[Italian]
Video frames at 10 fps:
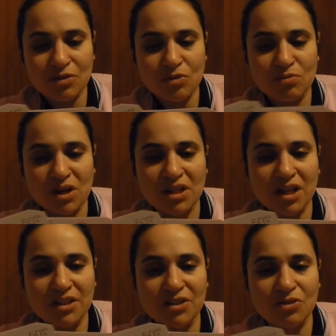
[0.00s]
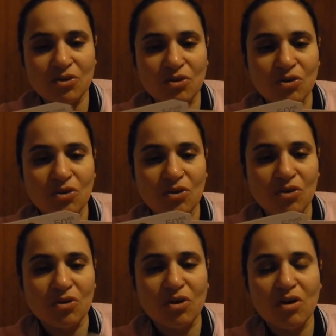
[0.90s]
un
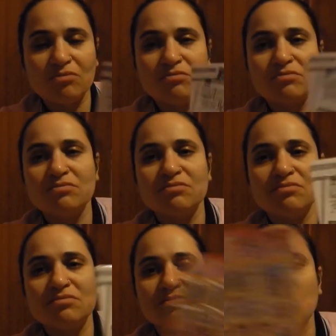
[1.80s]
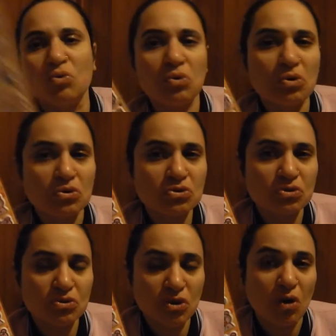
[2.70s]
maialino o oh, un
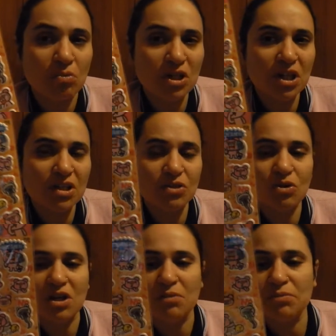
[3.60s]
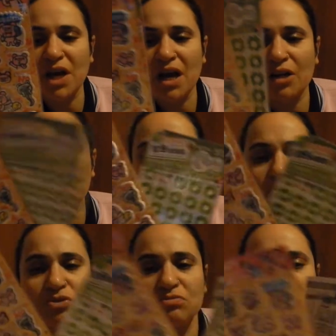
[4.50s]
orso, no, un maialino
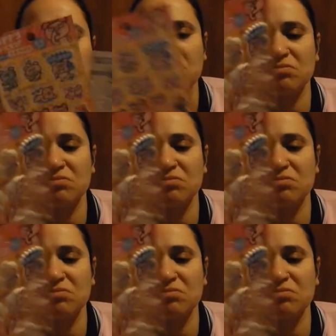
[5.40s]
arrabbiato,